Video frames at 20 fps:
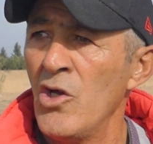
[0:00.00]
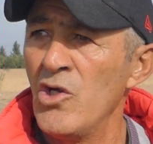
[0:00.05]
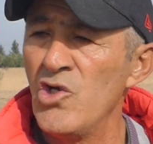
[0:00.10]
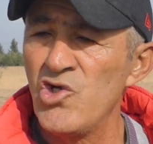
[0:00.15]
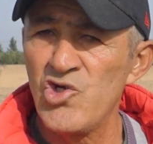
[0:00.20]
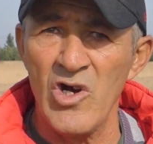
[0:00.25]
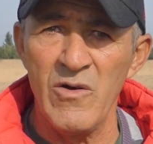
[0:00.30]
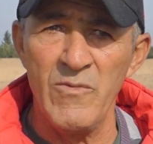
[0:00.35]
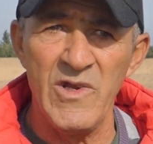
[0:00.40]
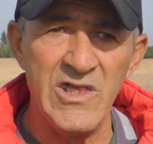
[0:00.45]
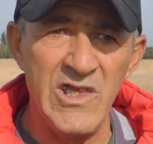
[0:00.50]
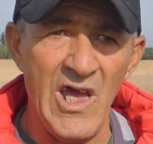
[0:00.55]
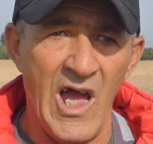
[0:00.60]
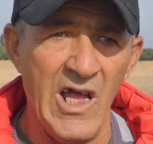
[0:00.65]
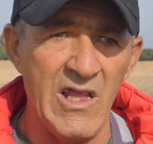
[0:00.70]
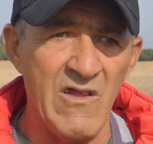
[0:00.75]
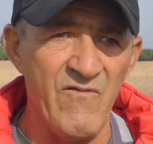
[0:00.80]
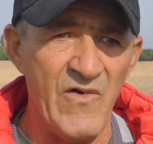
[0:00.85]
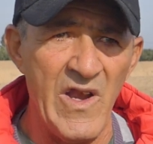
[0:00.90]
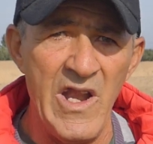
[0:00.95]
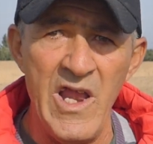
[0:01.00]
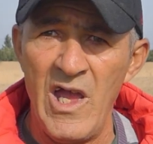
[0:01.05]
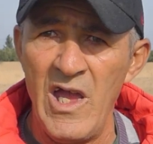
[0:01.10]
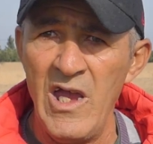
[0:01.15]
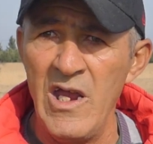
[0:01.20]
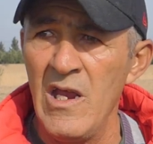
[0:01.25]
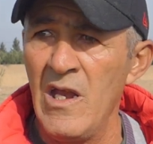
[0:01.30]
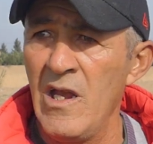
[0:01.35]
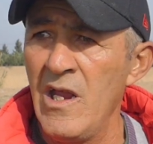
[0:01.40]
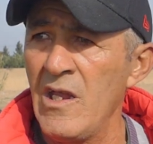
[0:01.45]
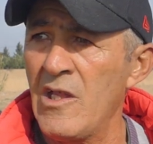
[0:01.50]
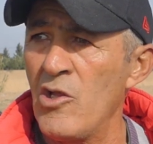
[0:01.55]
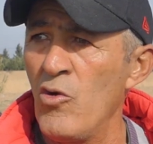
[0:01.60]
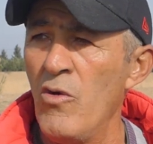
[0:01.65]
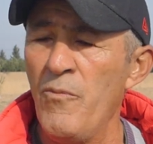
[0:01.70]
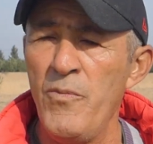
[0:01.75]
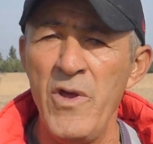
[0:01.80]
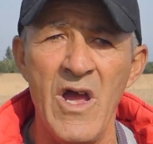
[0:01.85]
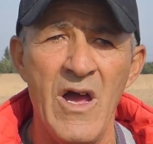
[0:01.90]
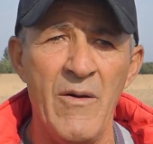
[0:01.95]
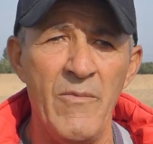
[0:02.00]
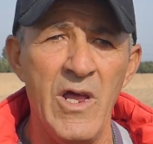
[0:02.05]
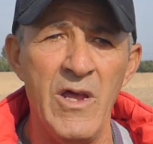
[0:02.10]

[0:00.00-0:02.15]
يجوهم لاتحاد الفلاحين اللي يتلو بهم